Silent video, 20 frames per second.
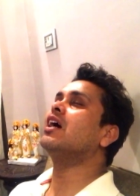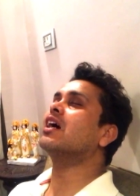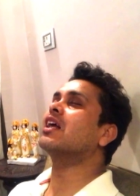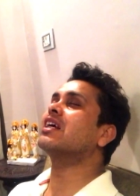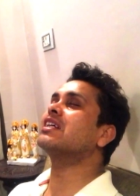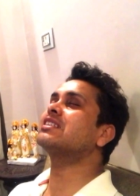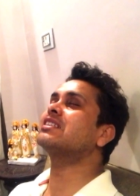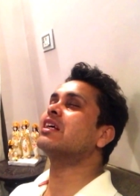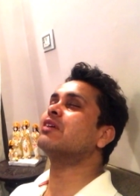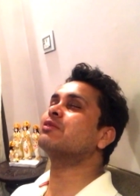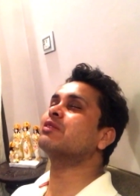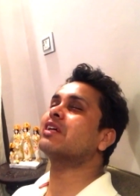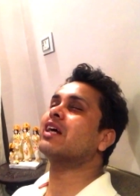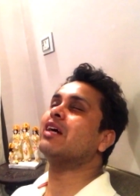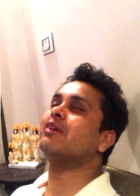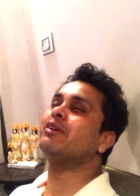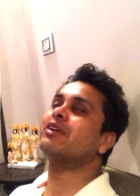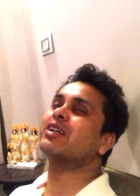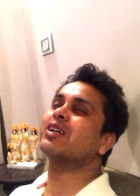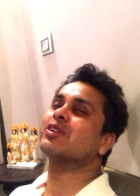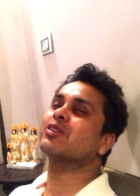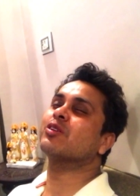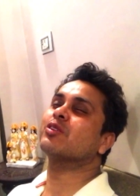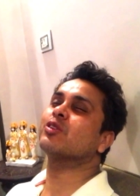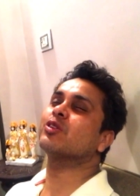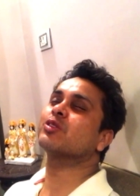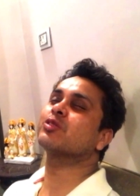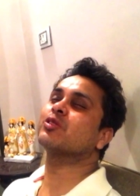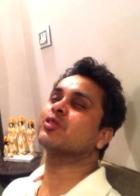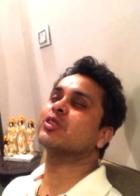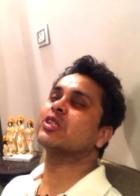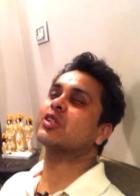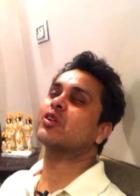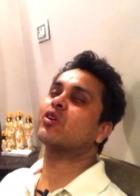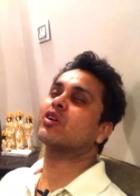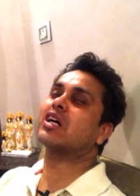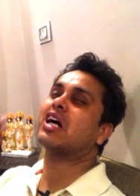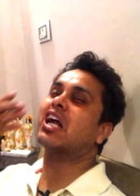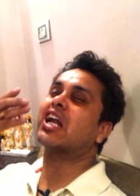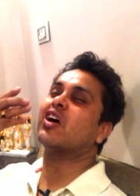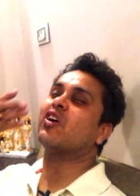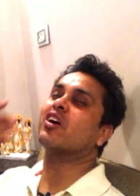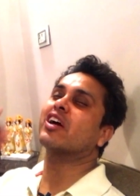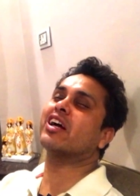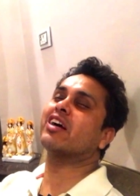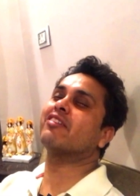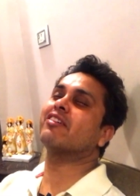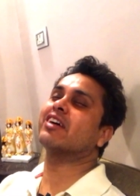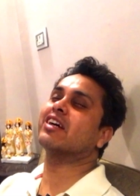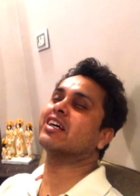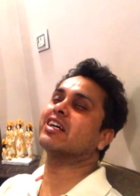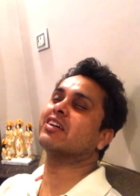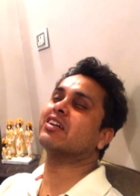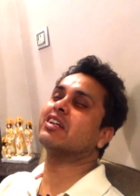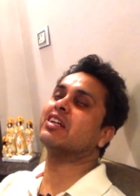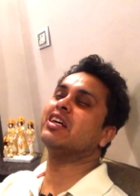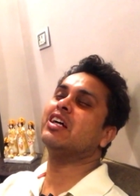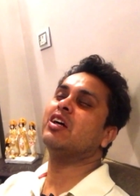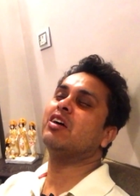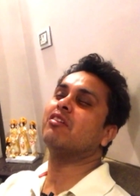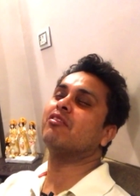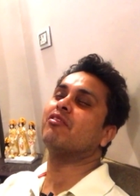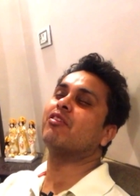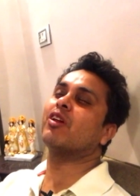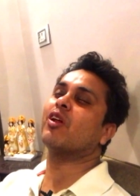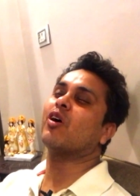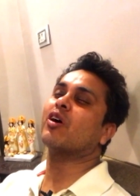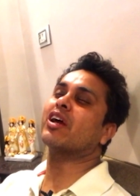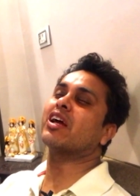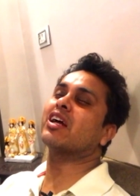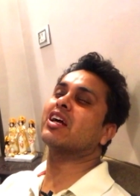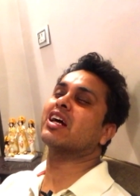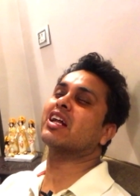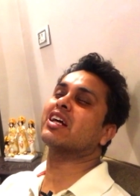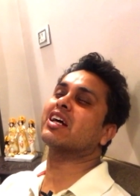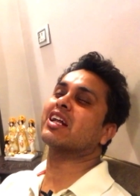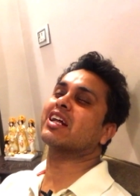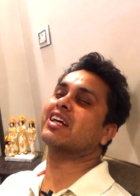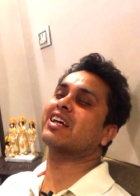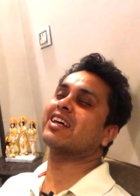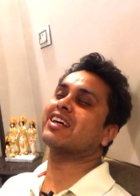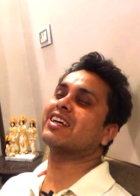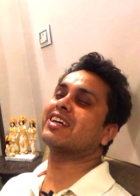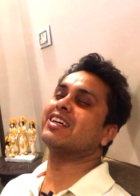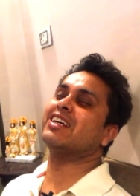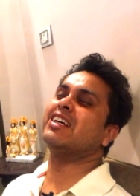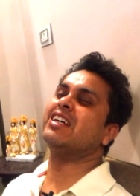अरे सब्सक्राइब ही कर दो दोस्तों देखो काना हो गया मैं ब्लॉगिंग कर करके